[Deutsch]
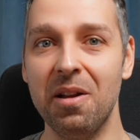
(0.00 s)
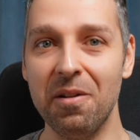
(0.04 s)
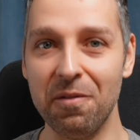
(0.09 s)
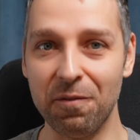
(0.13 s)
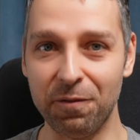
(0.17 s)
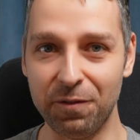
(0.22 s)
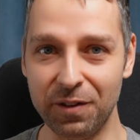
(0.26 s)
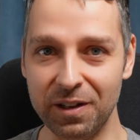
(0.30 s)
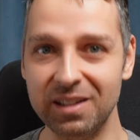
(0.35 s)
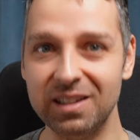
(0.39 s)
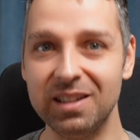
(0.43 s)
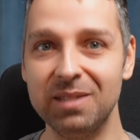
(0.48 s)

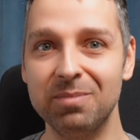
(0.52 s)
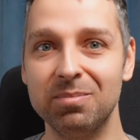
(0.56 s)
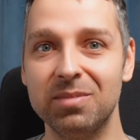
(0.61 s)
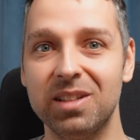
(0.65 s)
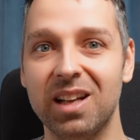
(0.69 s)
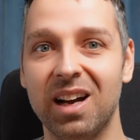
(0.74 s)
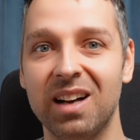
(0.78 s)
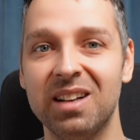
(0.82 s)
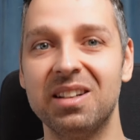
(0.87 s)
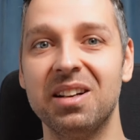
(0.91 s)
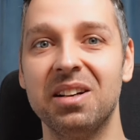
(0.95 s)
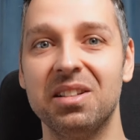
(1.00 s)
Vielen lieben
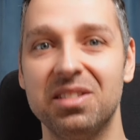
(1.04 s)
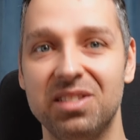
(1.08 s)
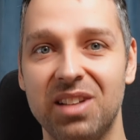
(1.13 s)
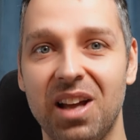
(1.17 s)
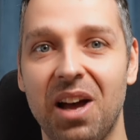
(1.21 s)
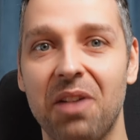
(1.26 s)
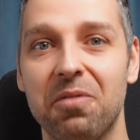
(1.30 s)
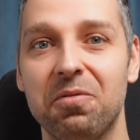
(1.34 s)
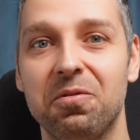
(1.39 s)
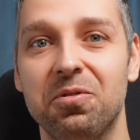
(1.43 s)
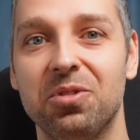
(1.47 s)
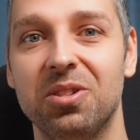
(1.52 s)
Dank
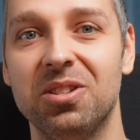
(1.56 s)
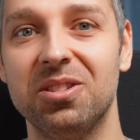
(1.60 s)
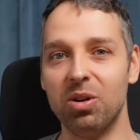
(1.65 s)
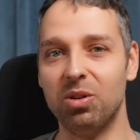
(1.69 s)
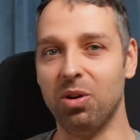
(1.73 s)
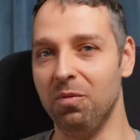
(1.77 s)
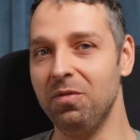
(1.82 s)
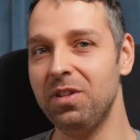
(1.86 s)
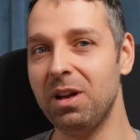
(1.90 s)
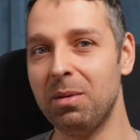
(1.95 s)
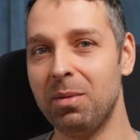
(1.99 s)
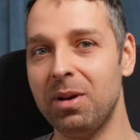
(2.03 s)
dafür.
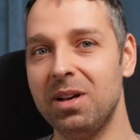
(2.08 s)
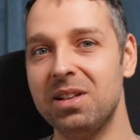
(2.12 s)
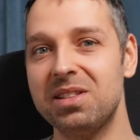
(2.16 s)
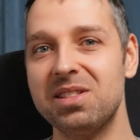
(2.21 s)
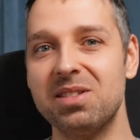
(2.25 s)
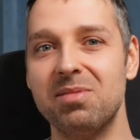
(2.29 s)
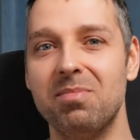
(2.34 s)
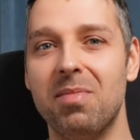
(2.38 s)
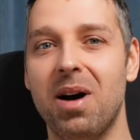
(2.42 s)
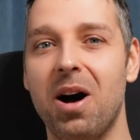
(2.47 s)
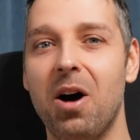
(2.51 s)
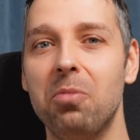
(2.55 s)
Kommen wir aber jetzt
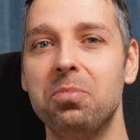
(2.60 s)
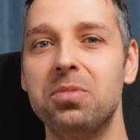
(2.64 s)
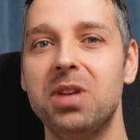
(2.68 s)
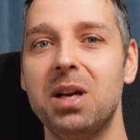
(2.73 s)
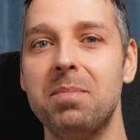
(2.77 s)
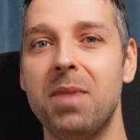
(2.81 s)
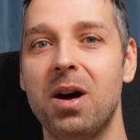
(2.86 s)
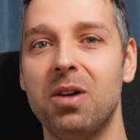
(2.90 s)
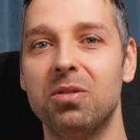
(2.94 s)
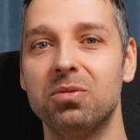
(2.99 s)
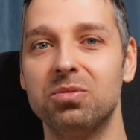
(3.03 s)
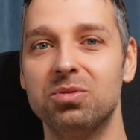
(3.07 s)
zum Haupt
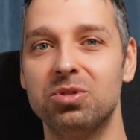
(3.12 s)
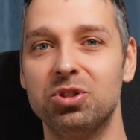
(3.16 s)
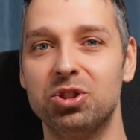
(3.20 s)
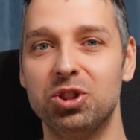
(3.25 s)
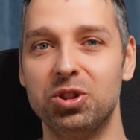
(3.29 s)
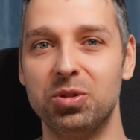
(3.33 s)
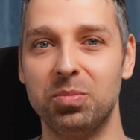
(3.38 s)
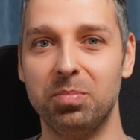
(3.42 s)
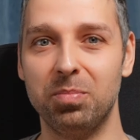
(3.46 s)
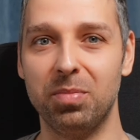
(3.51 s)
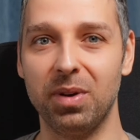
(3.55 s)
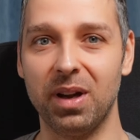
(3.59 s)
Hauptthema und
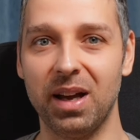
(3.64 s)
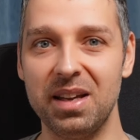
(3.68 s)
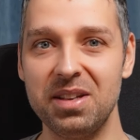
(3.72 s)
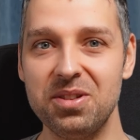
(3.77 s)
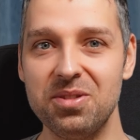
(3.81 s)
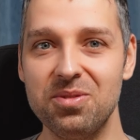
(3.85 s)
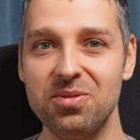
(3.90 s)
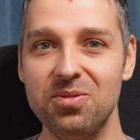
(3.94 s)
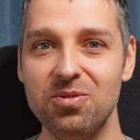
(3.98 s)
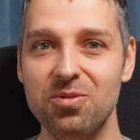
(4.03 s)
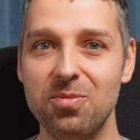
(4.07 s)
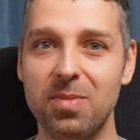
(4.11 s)

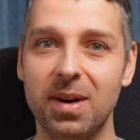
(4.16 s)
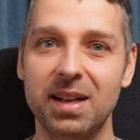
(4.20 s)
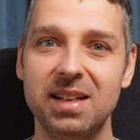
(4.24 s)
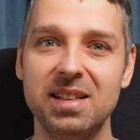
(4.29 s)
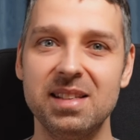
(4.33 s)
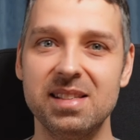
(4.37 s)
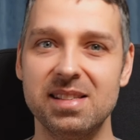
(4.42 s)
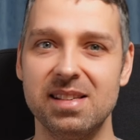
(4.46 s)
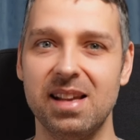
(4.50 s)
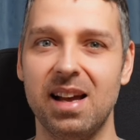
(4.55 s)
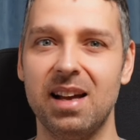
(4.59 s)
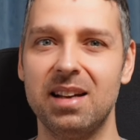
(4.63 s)
sprechen über die
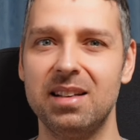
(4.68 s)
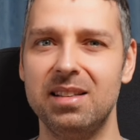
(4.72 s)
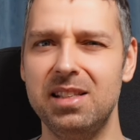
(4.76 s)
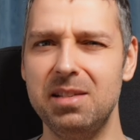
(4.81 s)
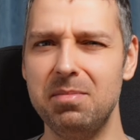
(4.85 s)
Sachen,